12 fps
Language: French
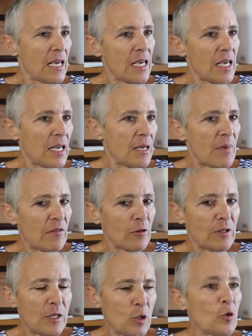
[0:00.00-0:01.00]
et ma
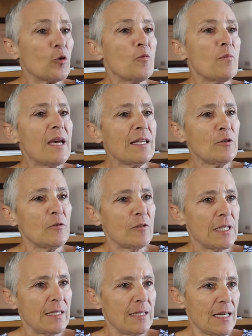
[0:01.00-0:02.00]
relation humaine de
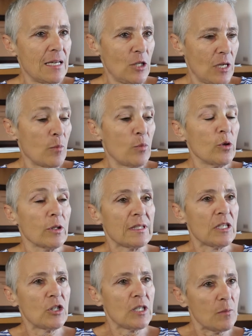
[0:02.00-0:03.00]
voisinage est un peu
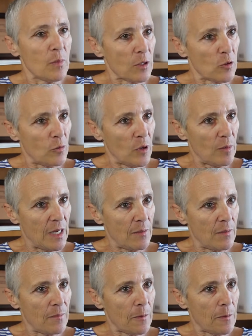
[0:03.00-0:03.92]
entachée par ce problème